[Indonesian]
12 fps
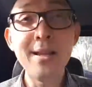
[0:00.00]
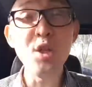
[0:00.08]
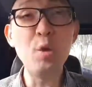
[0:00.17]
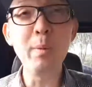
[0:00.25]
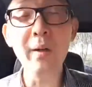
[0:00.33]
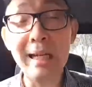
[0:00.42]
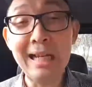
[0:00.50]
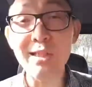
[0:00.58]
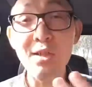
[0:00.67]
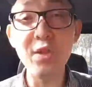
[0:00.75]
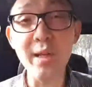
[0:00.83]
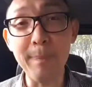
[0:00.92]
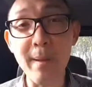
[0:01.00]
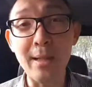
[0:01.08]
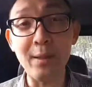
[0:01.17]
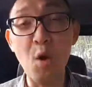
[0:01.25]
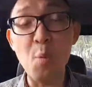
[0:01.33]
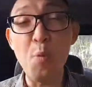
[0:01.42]
human relationship
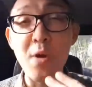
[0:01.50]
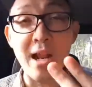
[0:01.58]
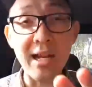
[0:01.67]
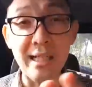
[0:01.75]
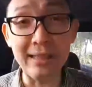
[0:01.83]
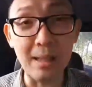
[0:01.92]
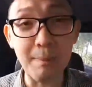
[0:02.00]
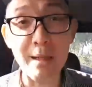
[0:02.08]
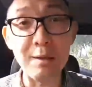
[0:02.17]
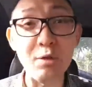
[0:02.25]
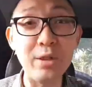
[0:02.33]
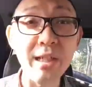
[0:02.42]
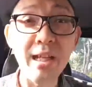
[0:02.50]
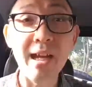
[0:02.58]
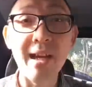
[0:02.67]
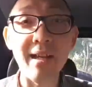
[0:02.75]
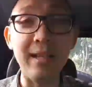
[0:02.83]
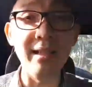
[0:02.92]
atau hubungan antara
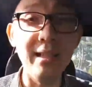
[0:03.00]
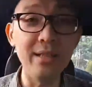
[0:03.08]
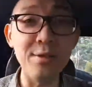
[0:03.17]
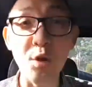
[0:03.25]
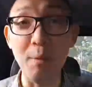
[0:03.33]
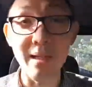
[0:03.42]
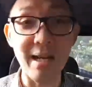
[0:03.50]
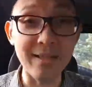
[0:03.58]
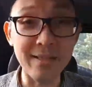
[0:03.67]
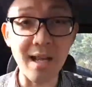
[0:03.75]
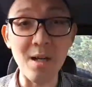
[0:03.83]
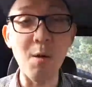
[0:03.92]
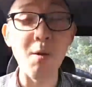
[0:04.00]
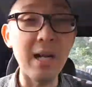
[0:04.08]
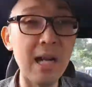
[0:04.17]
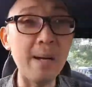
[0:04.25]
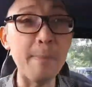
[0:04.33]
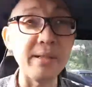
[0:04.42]
manusia ini cukup jelas. Kalau
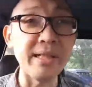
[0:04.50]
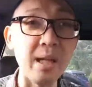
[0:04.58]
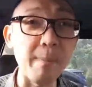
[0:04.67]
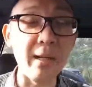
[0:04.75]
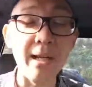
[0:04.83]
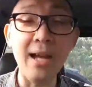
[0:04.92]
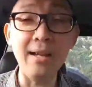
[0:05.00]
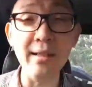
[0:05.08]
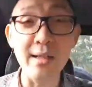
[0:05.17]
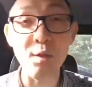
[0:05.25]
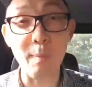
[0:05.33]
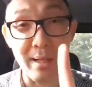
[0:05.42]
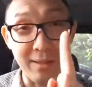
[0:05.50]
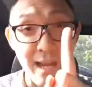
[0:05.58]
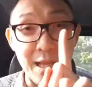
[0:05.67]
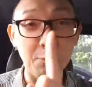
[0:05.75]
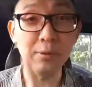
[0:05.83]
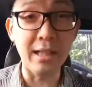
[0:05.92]
orang nggak percaya kepada Anda, cuma
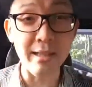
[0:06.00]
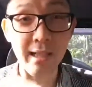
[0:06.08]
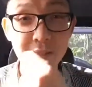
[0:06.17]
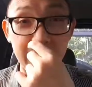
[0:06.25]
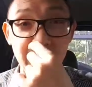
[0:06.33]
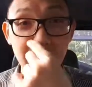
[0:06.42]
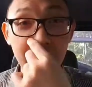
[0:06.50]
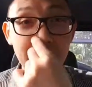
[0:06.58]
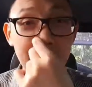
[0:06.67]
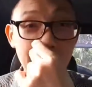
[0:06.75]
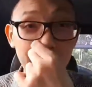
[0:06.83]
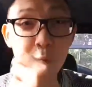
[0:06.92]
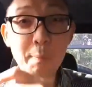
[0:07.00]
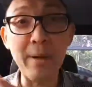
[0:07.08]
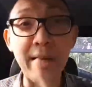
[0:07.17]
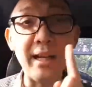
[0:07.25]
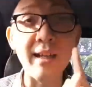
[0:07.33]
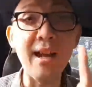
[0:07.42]
satu tandanya, yaitu
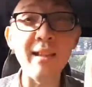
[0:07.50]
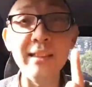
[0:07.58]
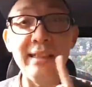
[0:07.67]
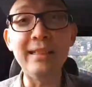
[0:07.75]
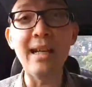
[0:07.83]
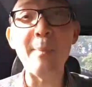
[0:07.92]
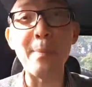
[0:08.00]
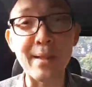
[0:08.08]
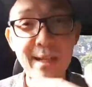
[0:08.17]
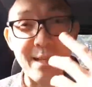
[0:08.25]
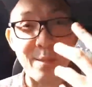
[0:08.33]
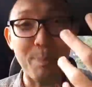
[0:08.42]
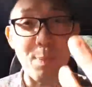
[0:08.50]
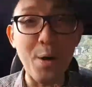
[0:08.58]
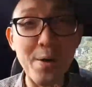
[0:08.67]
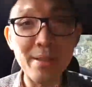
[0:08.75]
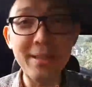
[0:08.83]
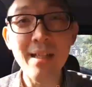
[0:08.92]
mereka tidak
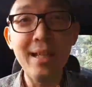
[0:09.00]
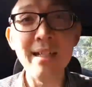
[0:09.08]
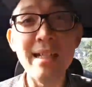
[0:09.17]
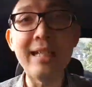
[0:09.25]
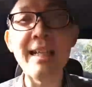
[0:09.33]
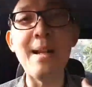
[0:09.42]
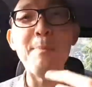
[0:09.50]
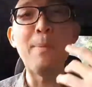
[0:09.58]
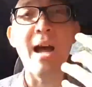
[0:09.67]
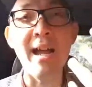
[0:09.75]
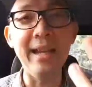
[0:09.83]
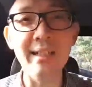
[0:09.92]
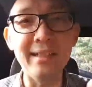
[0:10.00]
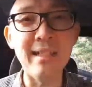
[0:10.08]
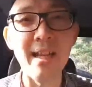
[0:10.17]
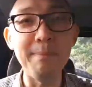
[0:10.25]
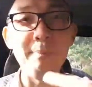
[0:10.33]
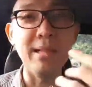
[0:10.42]
merespon dengan baik
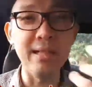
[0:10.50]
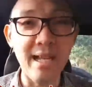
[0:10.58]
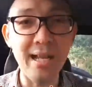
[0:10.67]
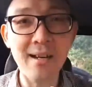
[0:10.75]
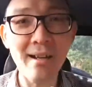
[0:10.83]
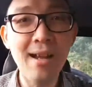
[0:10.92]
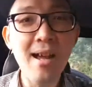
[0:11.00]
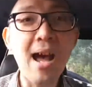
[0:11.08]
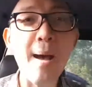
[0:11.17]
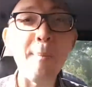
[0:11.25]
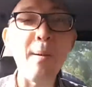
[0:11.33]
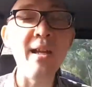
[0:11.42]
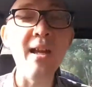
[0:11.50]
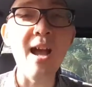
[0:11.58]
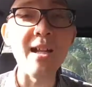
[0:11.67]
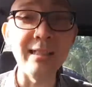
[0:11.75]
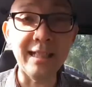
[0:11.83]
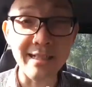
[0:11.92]
dan benar apa
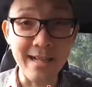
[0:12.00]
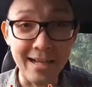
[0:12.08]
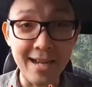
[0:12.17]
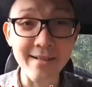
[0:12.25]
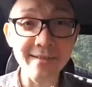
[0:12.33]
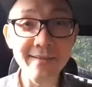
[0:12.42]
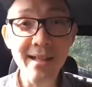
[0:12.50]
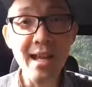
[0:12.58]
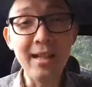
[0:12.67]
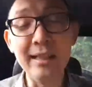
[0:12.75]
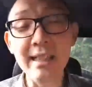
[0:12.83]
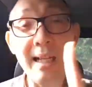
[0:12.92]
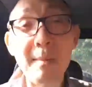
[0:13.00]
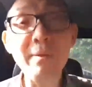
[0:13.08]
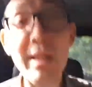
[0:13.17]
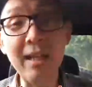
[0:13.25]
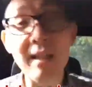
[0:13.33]
yang Anda tanyakan. Di dalam